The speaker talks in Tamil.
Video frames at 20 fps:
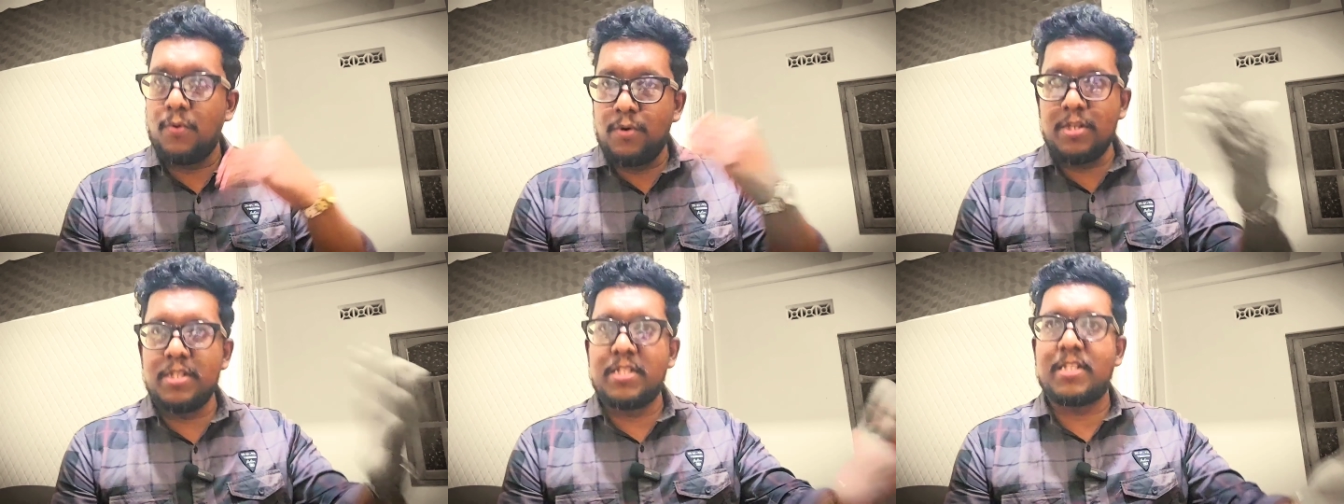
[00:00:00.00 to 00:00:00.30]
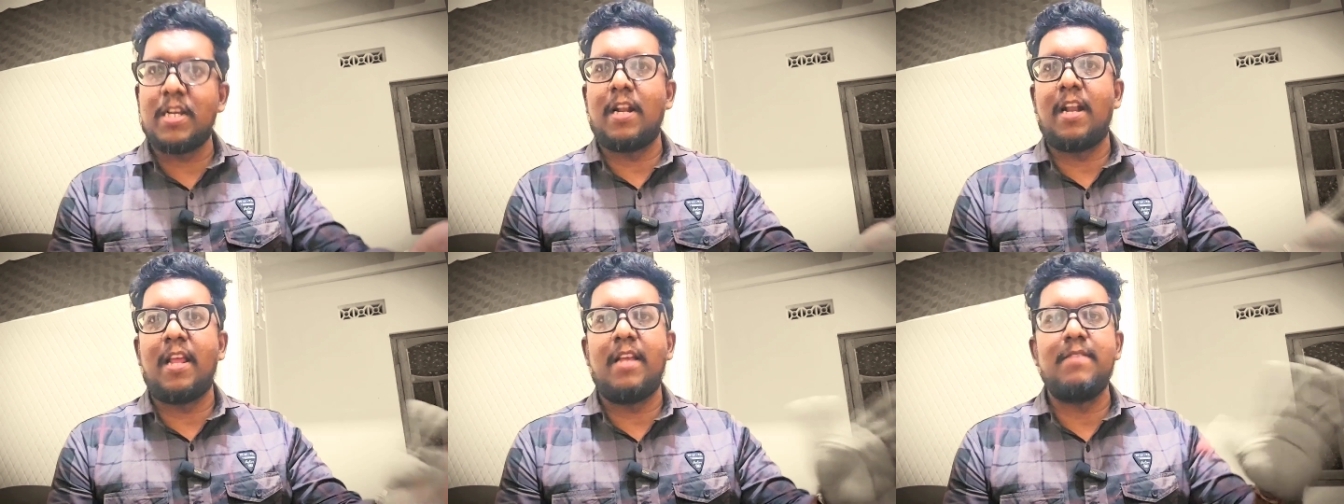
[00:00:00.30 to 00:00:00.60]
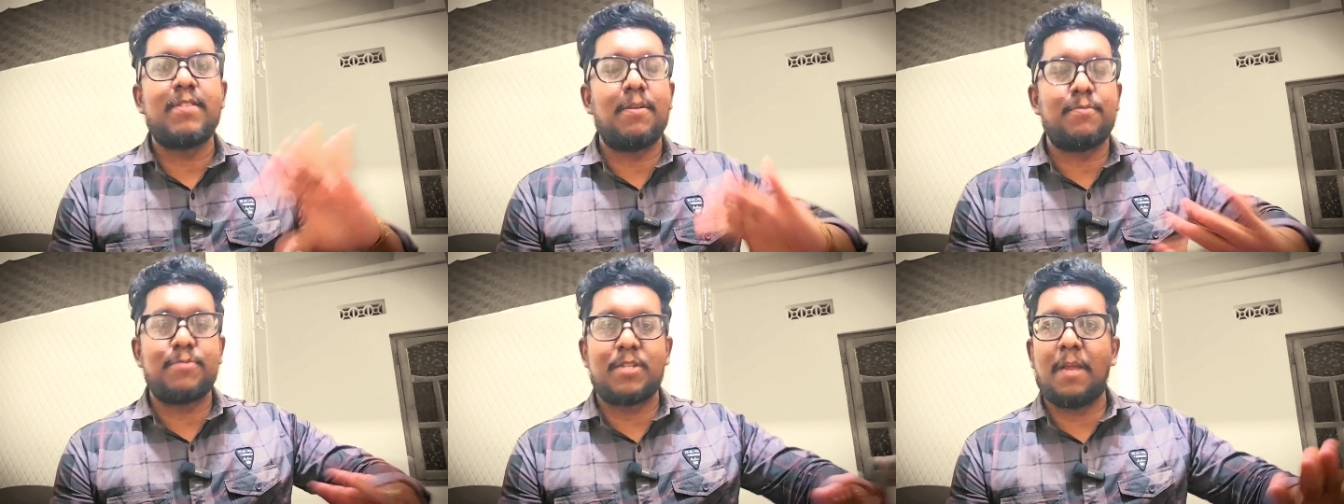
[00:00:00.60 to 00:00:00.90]
மூணு
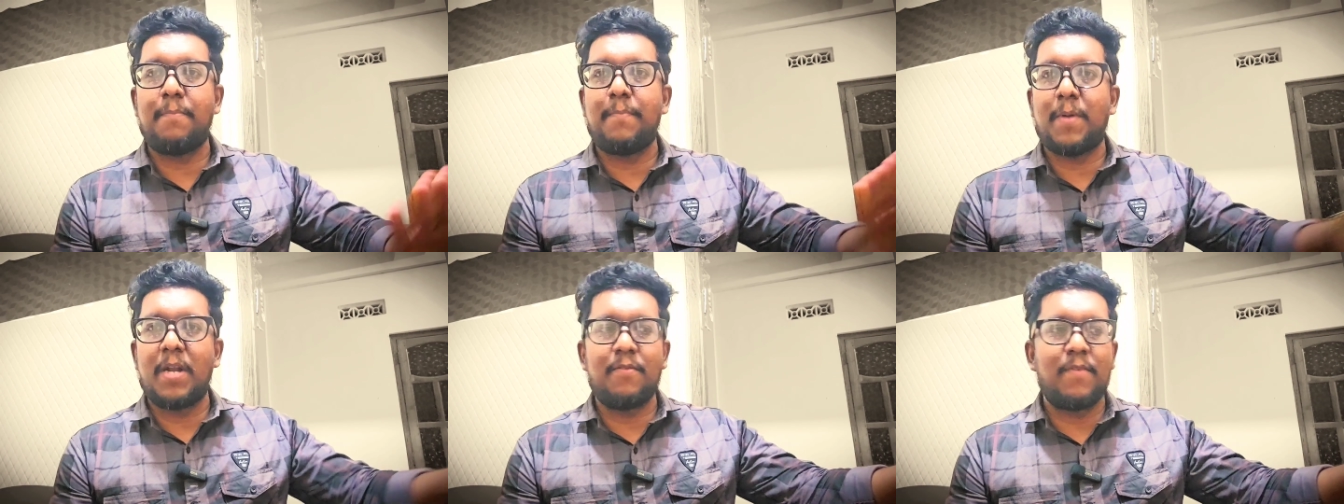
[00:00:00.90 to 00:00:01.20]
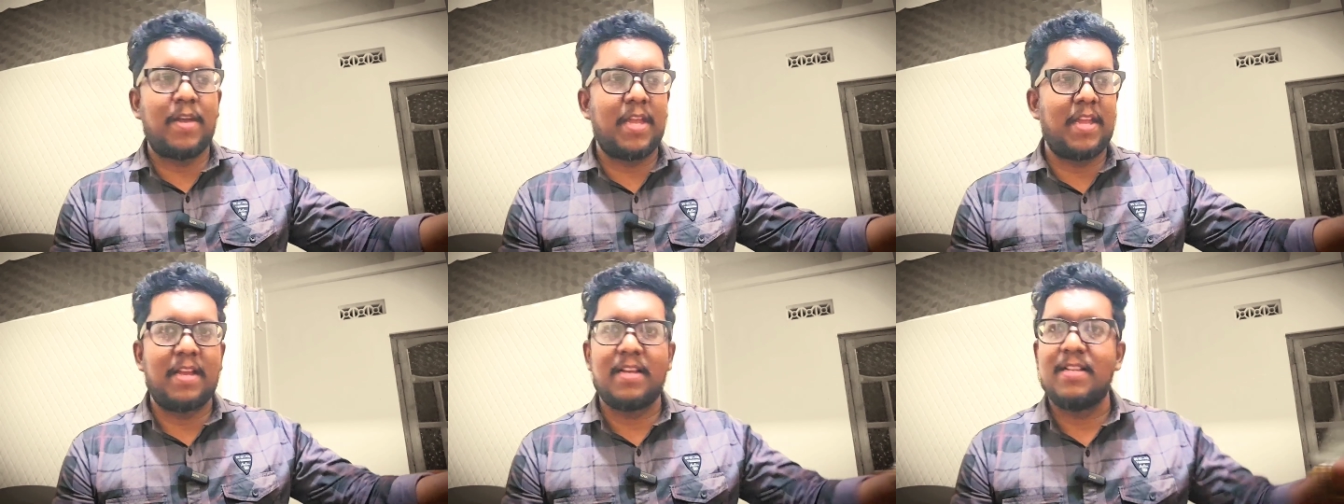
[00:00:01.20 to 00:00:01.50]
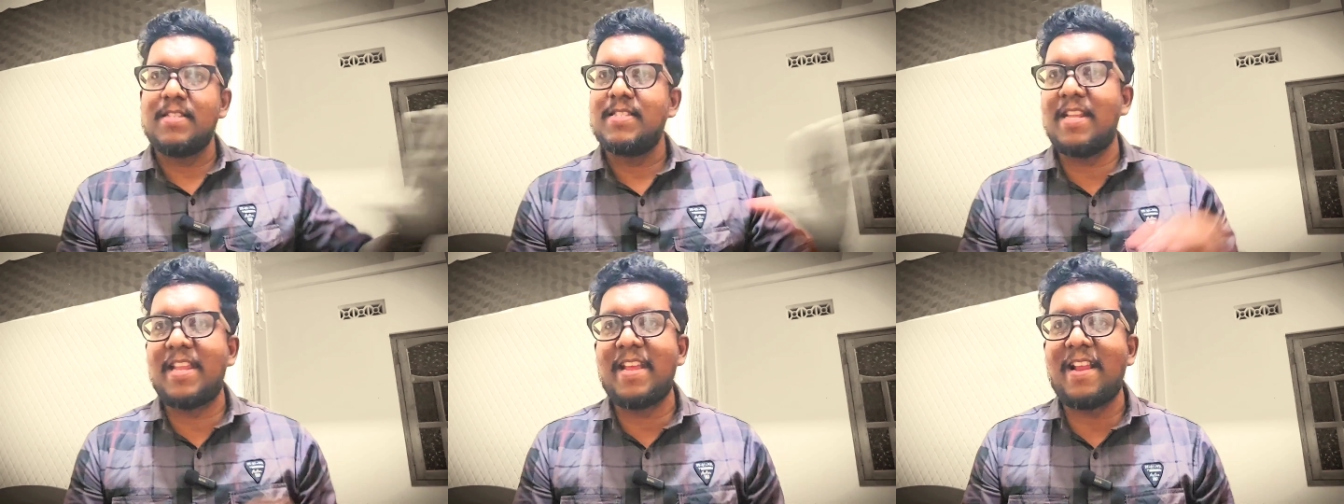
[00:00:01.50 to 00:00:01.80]
சேனலையும் சப்ஸ்கிரைப் பண்ணி வைங்க
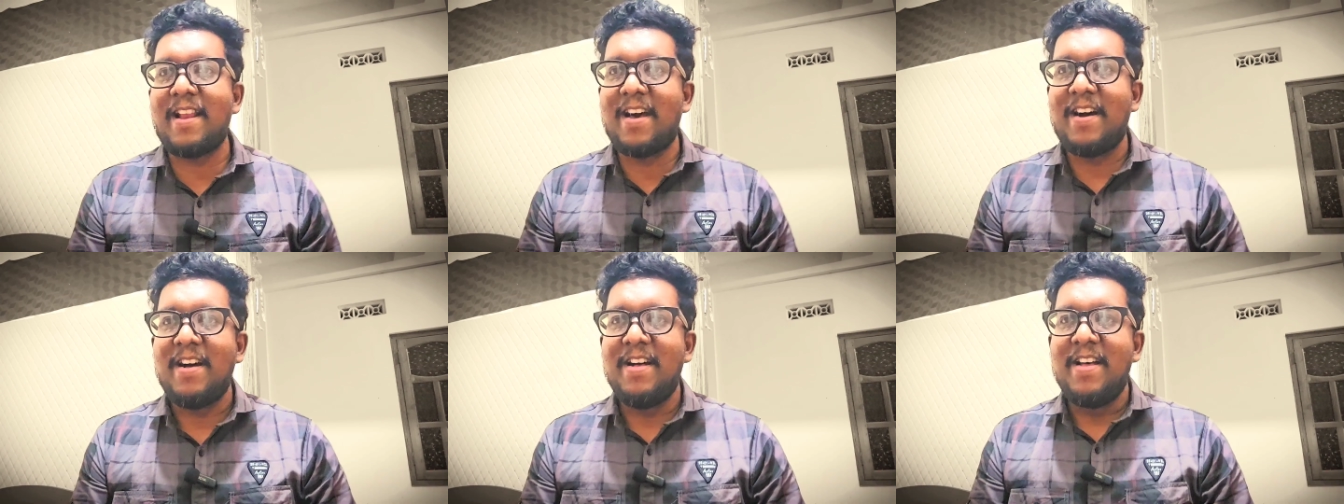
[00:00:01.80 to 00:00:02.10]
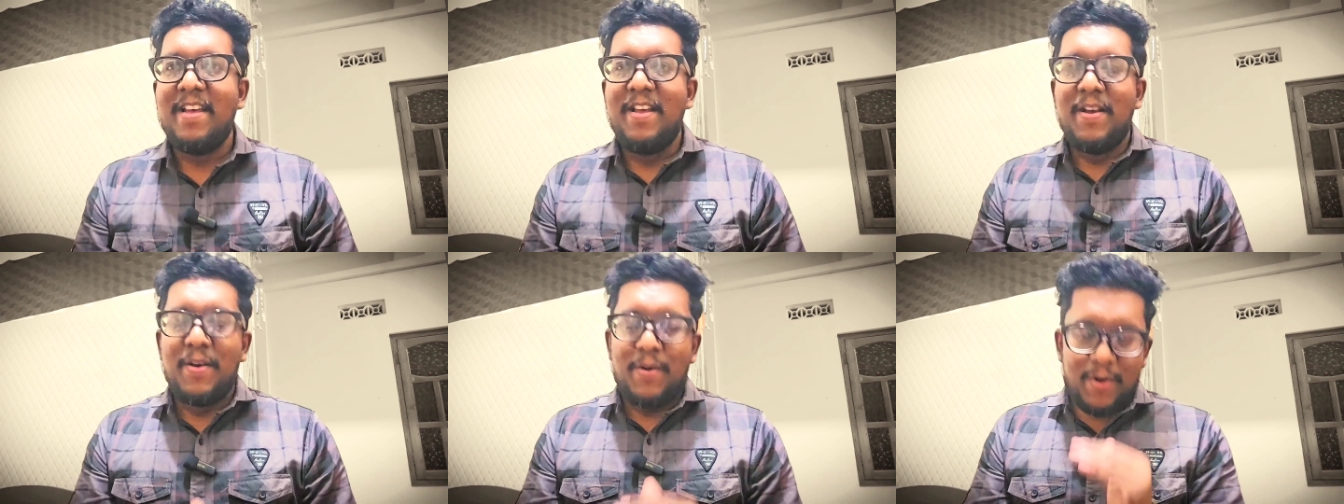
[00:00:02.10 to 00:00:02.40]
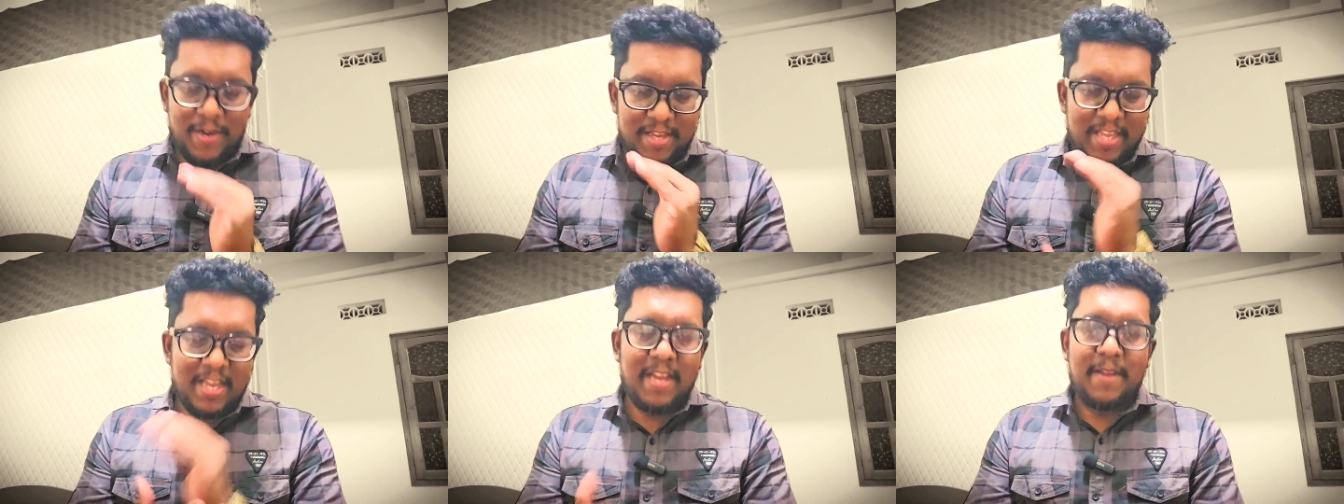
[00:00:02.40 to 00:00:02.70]
சரிங்களா
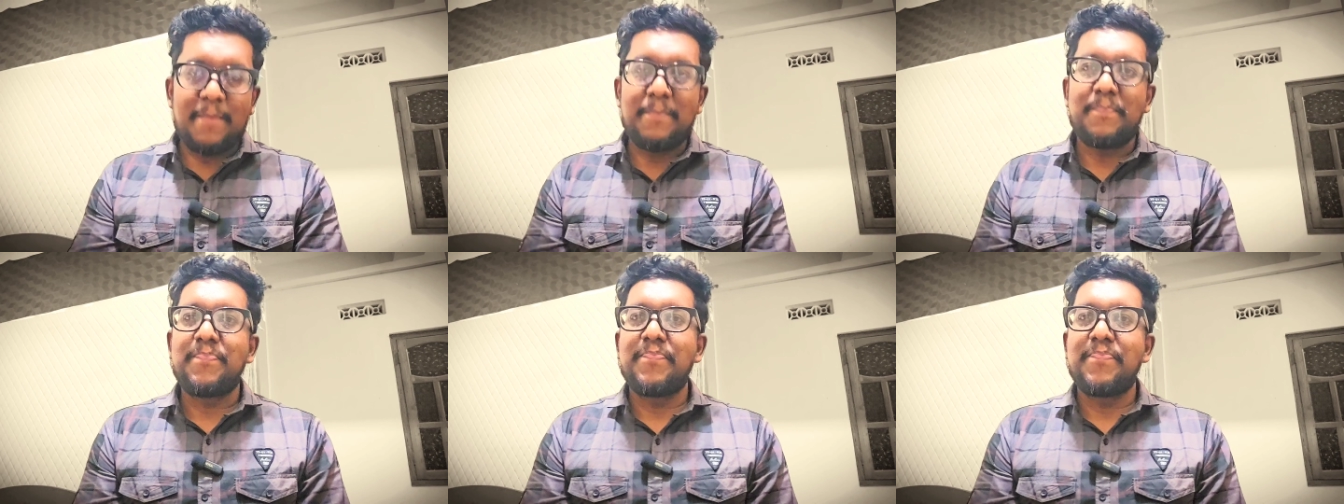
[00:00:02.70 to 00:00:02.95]
ஓகே